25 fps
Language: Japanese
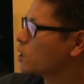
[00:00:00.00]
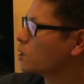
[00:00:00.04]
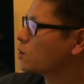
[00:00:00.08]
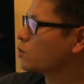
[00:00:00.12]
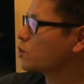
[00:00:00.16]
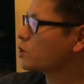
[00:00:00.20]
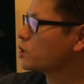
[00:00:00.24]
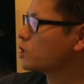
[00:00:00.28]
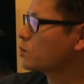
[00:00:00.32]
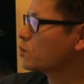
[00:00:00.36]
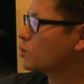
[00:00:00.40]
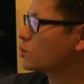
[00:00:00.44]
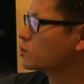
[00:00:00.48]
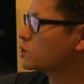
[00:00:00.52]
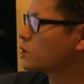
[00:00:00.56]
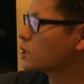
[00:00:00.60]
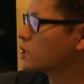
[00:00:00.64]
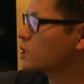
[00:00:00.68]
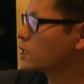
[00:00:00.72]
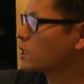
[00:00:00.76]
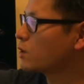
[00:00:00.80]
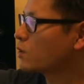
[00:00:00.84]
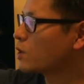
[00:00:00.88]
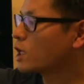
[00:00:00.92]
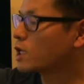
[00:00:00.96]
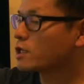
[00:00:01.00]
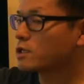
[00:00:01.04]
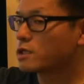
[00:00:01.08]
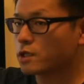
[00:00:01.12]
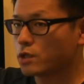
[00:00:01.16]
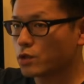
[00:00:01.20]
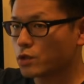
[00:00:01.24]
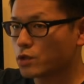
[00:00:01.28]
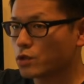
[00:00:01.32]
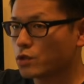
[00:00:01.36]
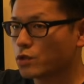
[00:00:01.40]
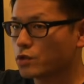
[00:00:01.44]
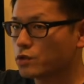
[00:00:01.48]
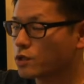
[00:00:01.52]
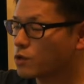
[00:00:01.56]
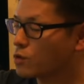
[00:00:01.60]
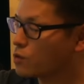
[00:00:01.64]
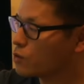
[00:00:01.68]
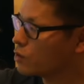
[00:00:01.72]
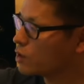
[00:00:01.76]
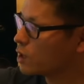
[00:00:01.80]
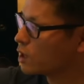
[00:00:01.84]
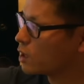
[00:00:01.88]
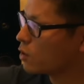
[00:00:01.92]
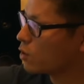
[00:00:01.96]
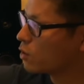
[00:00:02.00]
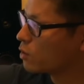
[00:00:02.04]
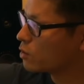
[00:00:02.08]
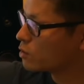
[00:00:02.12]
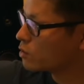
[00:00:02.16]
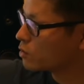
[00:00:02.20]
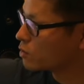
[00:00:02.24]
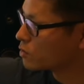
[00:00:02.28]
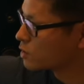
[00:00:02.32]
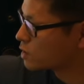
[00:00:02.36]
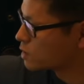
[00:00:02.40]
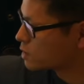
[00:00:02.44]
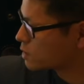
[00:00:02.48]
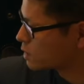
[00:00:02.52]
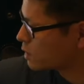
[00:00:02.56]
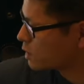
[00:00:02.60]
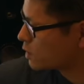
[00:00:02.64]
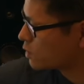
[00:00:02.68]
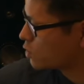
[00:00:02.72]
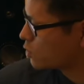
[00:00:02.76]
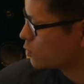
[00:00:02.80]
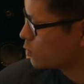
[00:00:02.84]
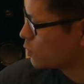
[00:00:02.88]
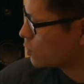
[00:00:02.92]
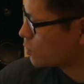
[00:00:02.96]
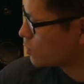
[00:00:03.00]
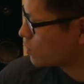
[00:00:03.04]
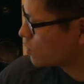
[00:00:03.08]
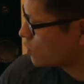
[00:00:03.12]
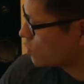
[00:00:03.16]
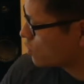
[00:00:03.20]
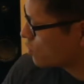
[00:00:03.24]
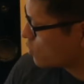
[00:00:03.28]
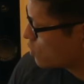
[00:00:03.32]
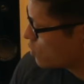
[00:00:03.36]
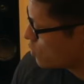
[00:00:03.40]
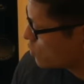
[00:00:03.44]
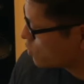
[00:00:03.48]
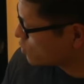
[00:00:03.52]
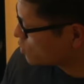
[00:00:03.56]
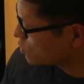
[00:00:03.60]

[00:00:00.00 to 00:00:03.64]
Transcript: これで目的が分かったよと。で、ここから本論ですけれども、こ